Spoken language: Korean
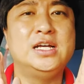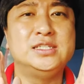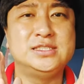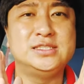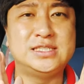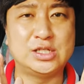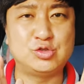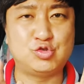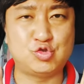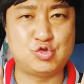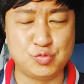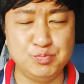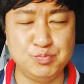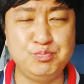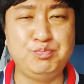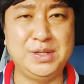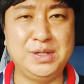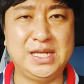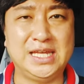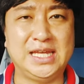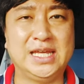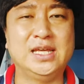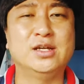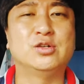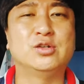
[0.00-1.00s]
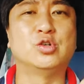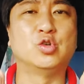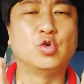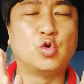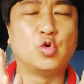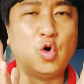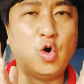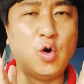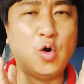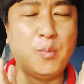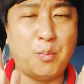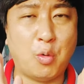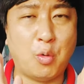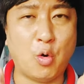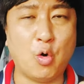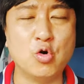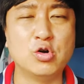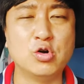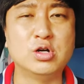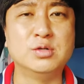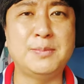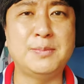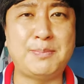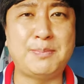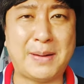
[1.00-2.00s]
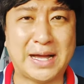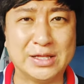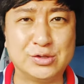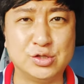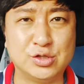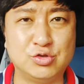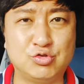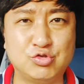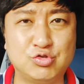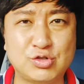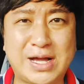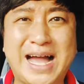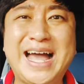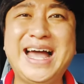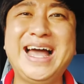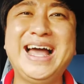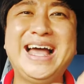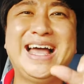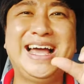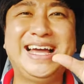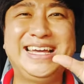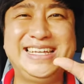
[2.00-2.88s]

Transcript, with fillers: 이제 준비 그리고 보험금을 받을 수가